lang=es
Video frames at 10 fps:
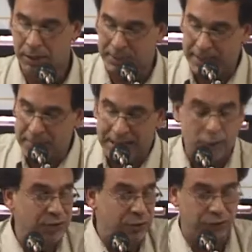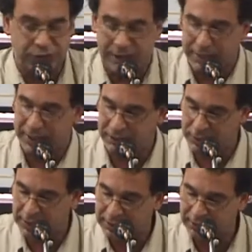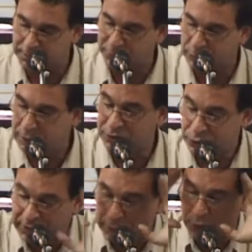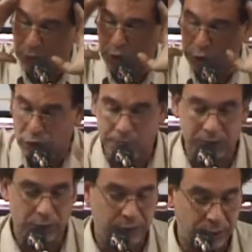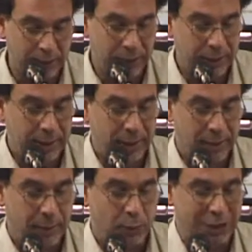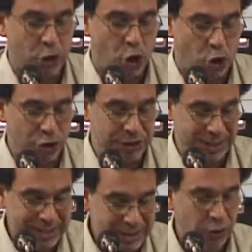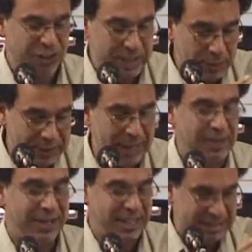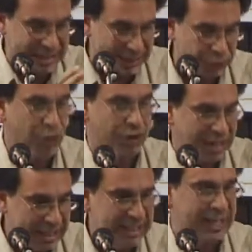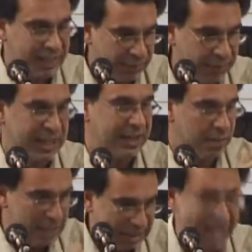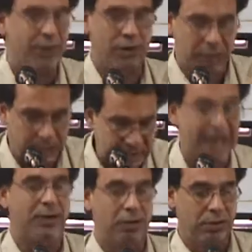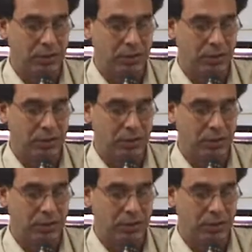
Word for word: para mí la cohesión social, para decir ahí si pasa un aviso, digamos, de cómo yo lo miro, es cuando los contenidos inevitables de interacción que generan las esferas del mercado, del Estado